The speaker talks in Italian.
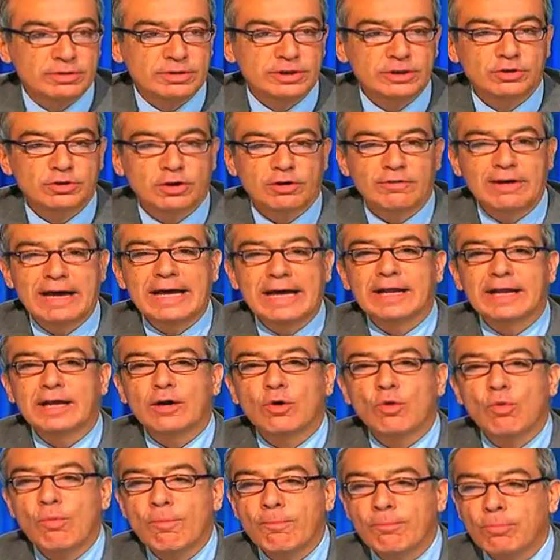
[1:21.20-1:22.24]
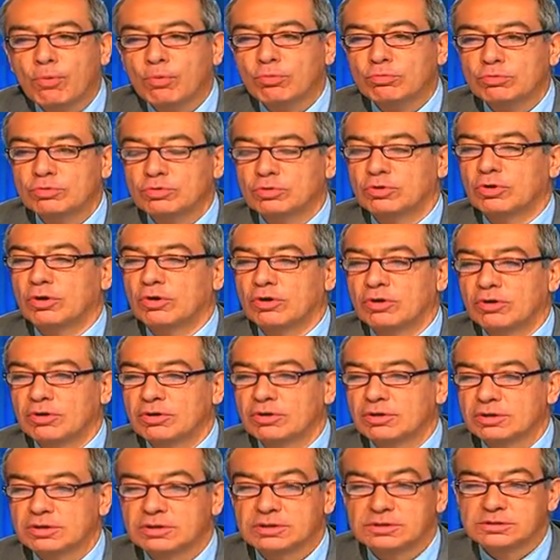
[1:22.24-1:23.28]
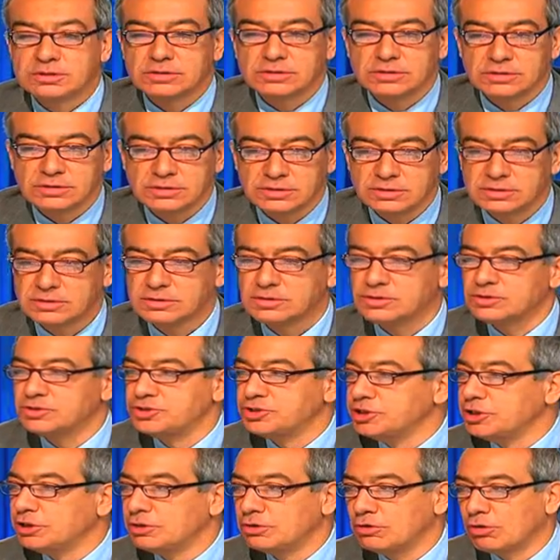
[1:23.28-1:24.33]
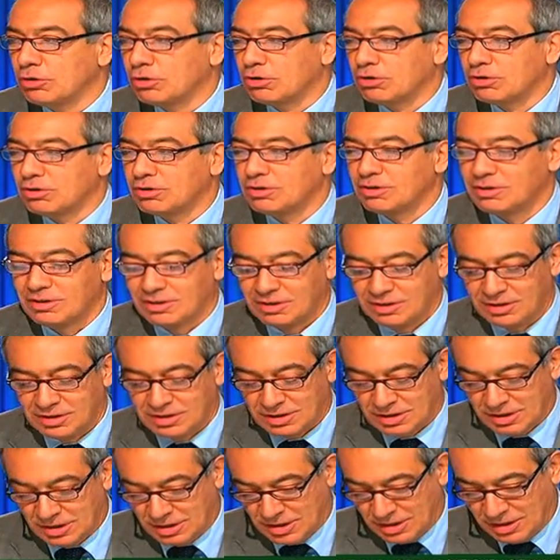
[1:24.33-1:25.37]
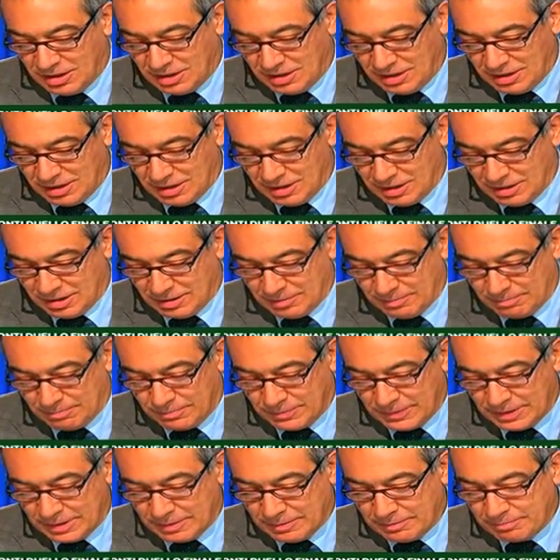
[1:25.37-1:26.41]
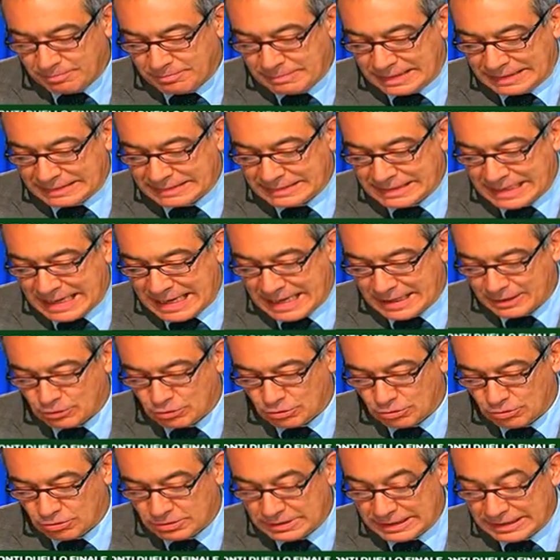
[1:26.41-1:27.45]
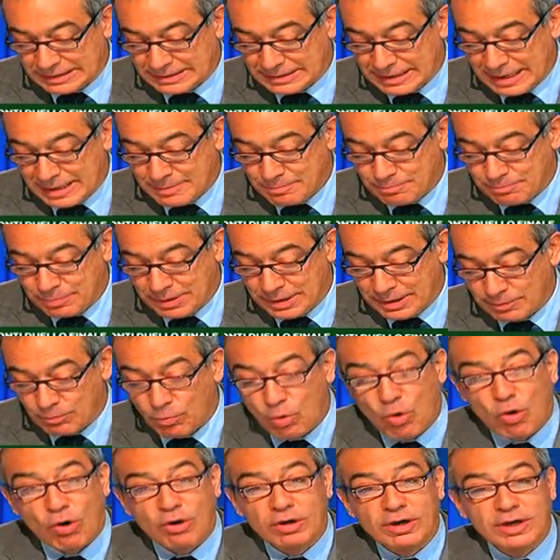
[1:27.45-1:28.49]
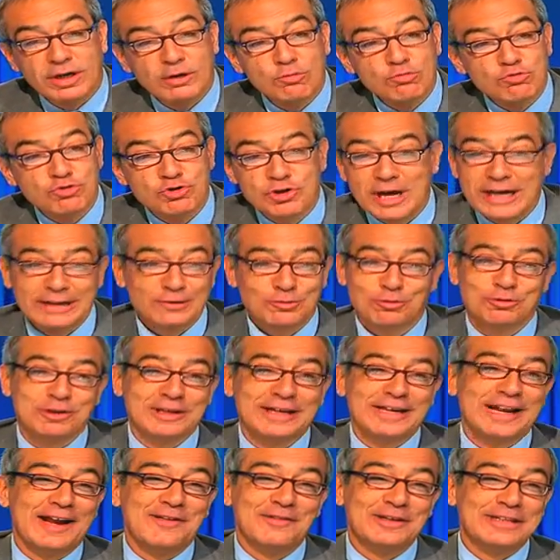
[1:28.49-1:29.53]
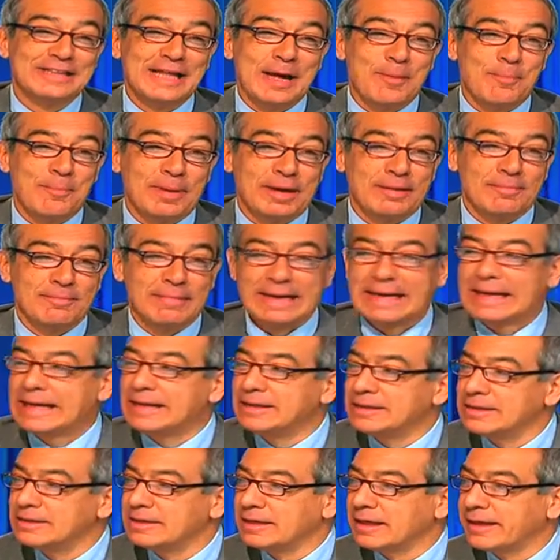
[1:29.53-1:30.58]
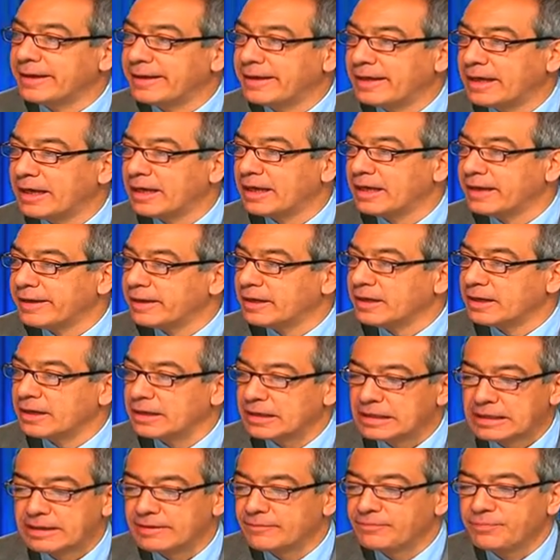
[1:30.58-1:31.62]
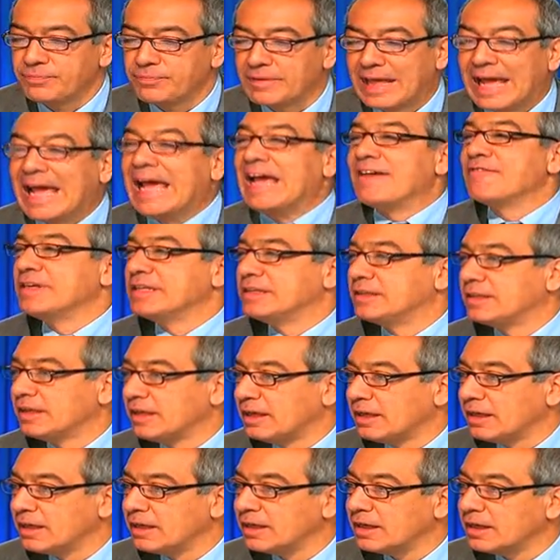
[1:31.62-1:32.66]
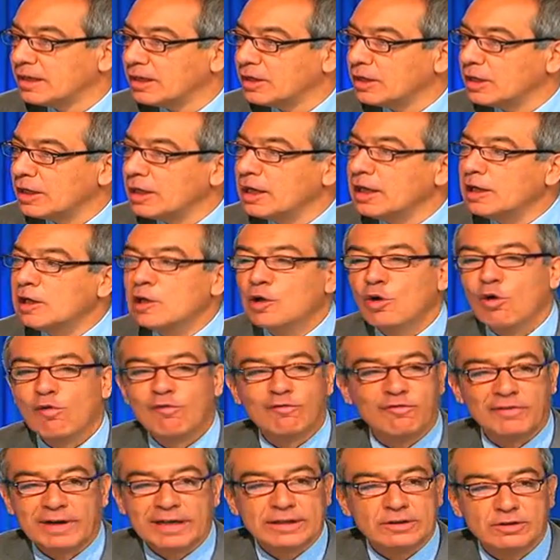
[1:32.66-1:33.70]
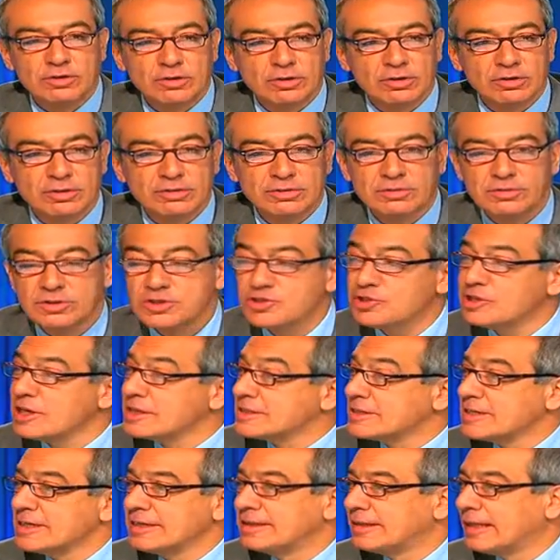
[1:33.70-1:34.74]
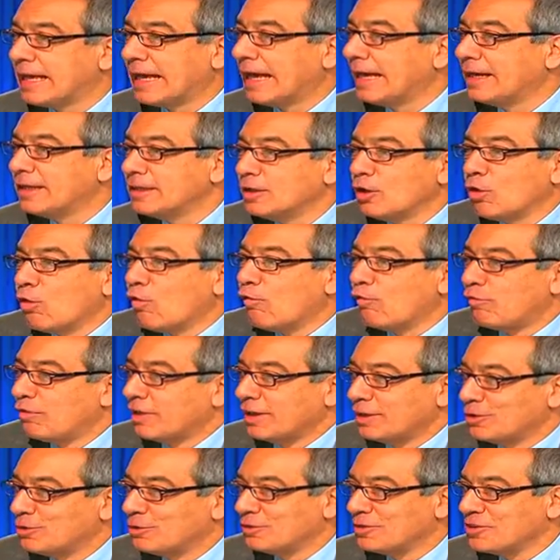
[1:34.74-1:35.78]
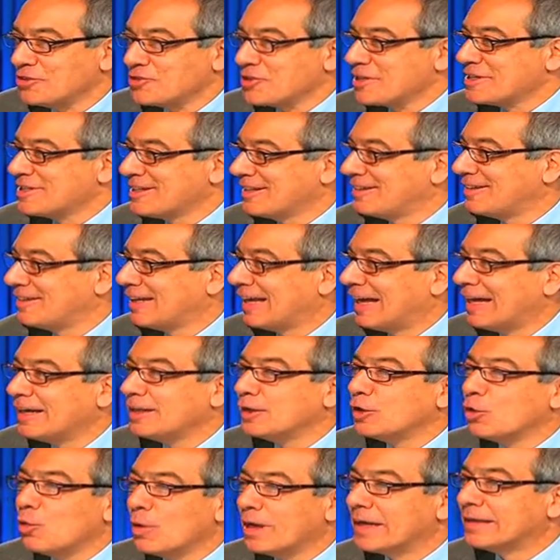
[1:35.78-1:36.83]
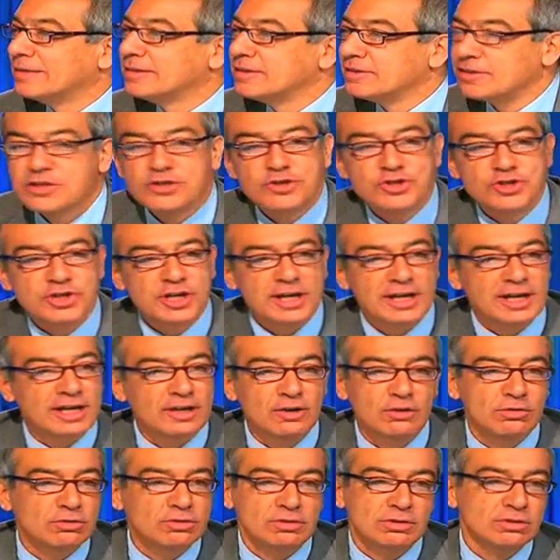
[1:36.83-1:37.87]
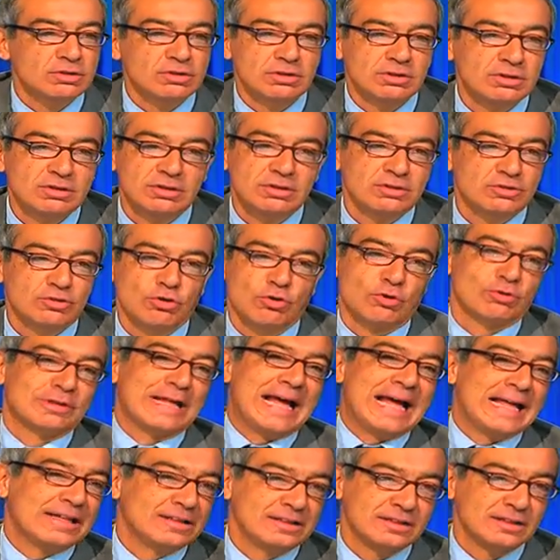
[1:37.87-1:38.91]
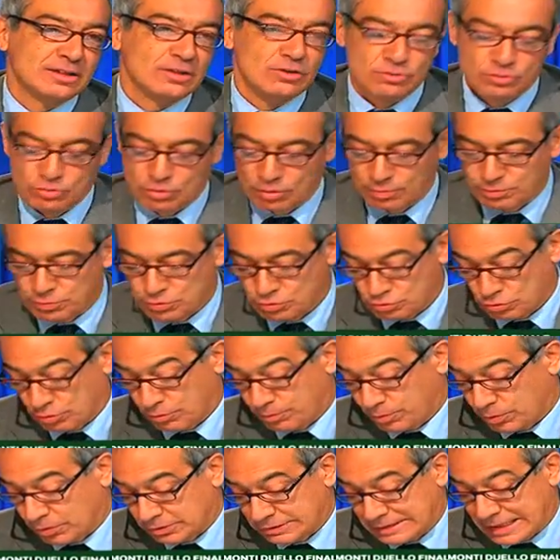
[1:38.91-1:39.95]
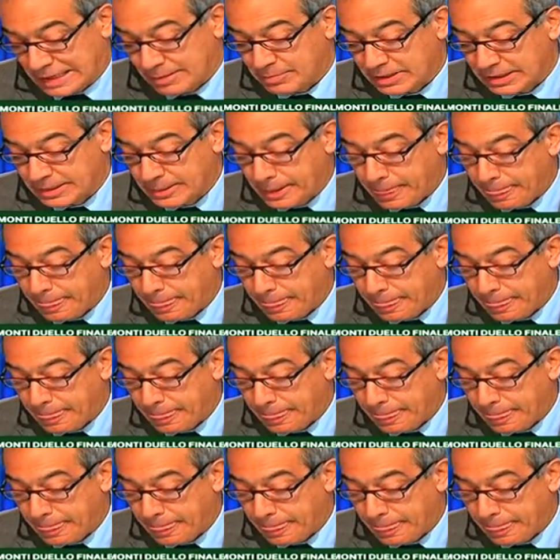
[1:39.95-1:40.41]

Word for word: di trovare un punto, eh, cito eh, Battiato dei tempi buoni, un centro di gravità permanente che eh, eviti eh, il conflitto. 17 anni di conflitto, 17 anni di guerra di trincea non, sono tanti, non sono più sopportabili.